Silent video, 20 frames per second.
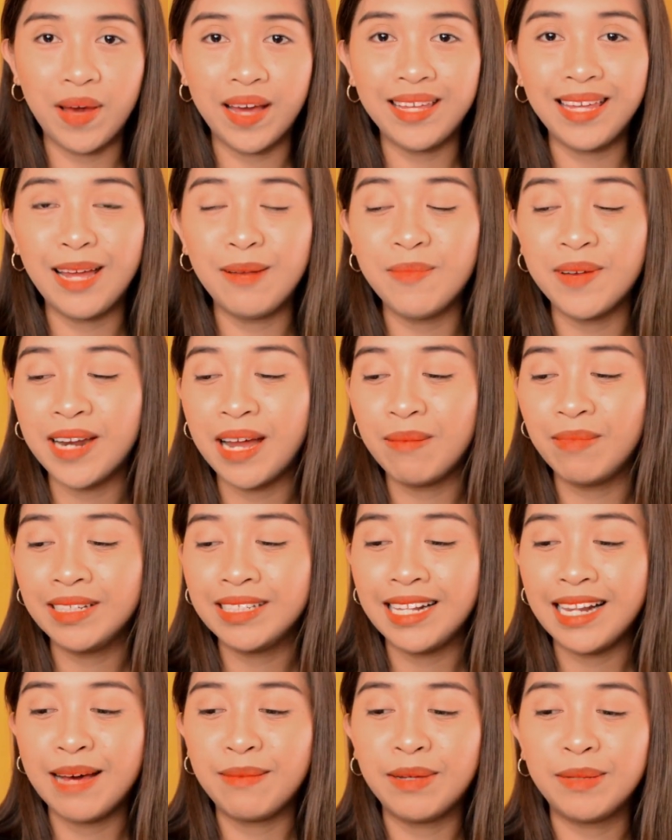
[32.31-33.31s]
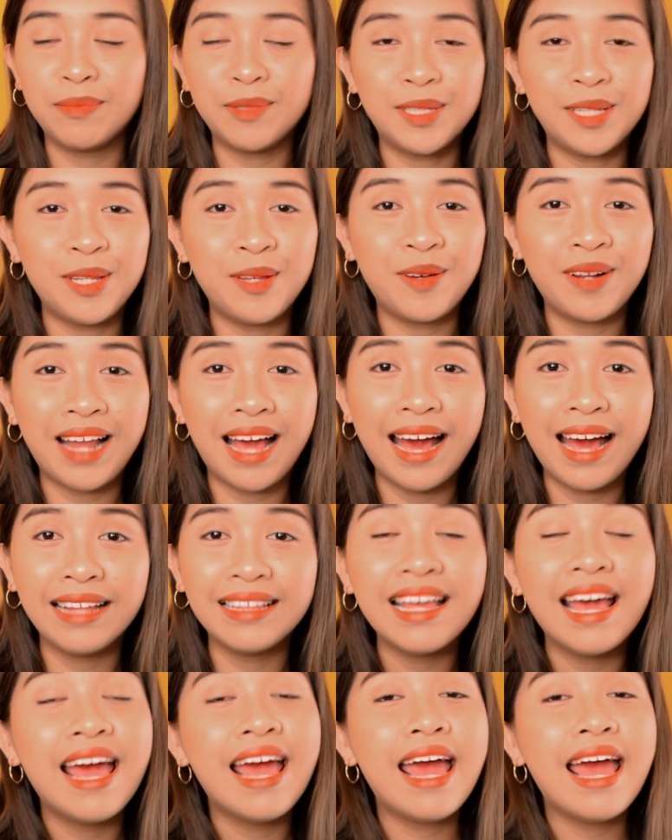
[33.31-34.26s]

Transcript: Ayan, maraming salamat po sa inyong lahat.